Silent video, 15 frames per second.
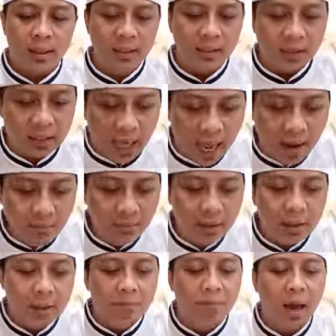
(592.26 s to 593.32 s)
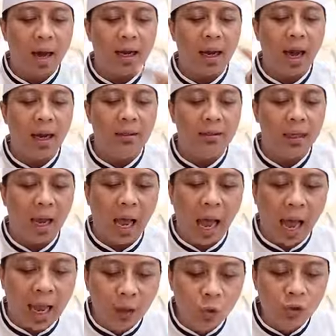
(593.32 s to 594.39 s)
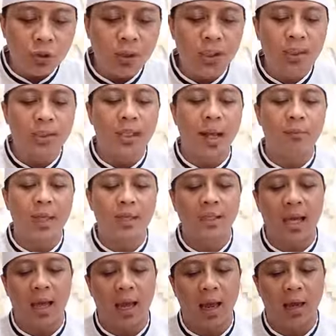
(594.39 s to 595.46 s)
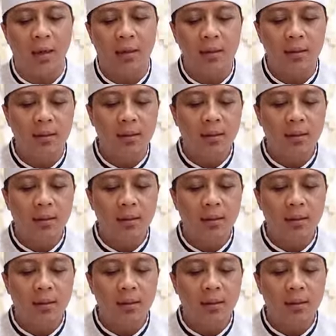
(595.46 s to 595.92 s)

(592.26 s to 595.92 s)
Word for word: Islam bahkan alus Islam nasaha